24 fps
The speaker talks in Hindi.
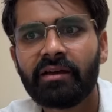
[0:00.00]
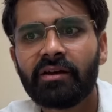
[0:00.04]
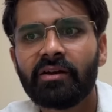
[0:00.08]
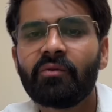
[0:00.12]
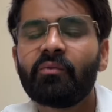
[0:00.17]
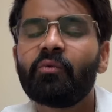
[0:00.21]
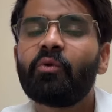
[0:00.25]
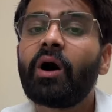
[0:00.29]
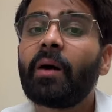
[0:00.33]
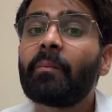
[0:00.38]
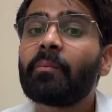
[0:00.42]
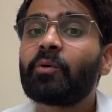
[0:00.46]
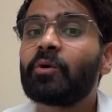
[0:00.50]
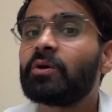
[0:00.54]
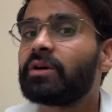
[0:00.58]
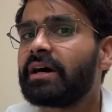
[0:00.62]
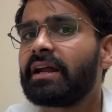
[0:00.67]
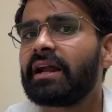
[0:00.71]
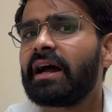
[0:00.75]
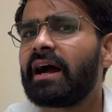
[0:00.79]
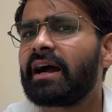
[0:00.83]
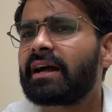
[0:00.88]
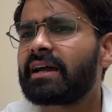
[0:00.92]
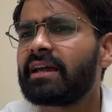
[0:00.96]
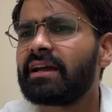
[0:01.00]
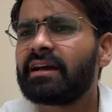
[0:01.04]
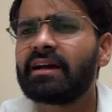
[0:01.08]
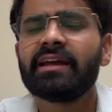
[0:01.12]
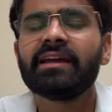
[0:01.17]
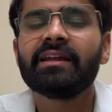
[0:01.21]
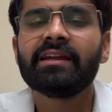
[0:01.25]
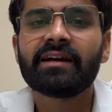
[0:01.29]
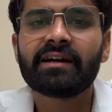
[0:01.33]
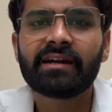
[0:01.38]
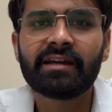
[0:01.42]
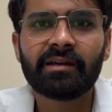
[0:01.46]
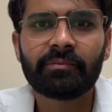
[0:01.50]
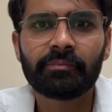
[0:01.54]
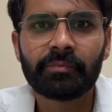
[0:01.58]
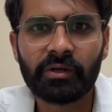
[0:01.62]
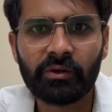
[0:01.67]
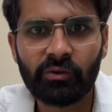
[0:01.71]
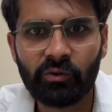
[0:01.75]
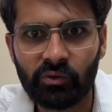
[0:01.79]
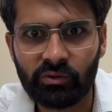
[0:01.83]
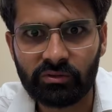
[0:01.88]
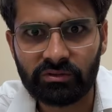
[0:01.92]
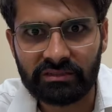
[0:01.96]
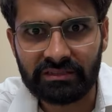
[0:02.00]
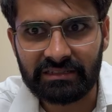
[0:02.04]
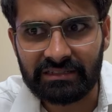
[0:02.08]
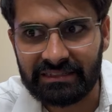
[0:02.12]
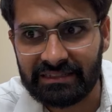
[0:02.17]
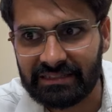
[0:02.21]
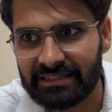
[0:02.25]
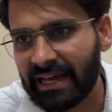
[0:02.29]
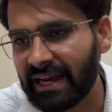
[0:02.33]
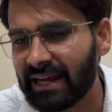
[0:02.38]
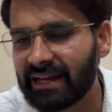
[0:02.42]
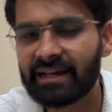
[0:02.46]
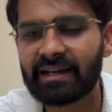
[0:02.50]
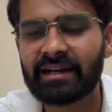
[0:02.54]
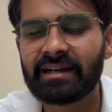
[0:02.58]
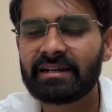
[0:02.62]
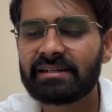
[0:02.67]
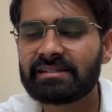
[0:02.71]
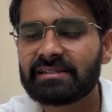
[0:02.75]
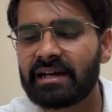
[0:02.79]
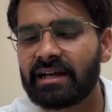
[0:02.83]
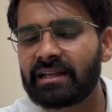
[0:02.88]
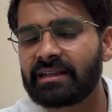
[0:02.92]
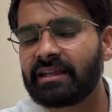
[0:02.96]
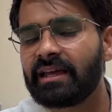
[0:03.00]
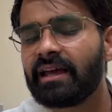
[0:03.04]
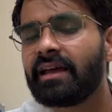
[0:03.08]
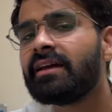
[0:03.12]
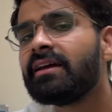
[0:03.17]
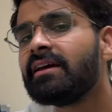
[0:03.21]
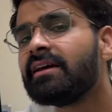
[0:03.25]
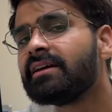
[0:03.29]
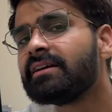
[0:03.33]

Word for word: वो आपको डरा के कहीं ना कहीं अपने कोर्सेज सेल करना चाहते हैं